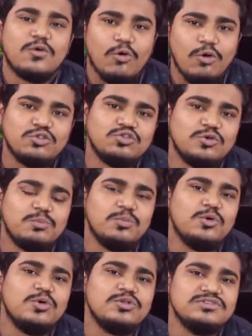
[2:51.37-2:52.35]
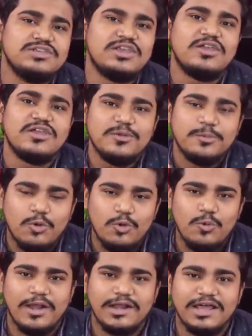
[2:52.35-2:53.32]
কর্তব্য যে
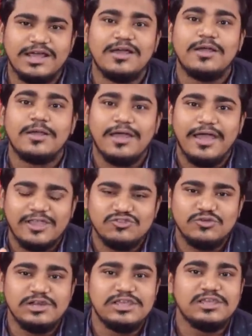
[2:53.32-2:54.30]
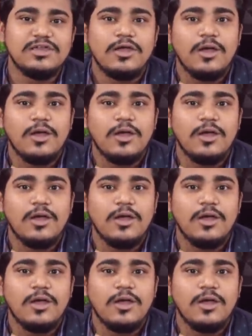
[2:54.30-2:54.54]
পড়ুয়ারা অ্যাকচুয়ালি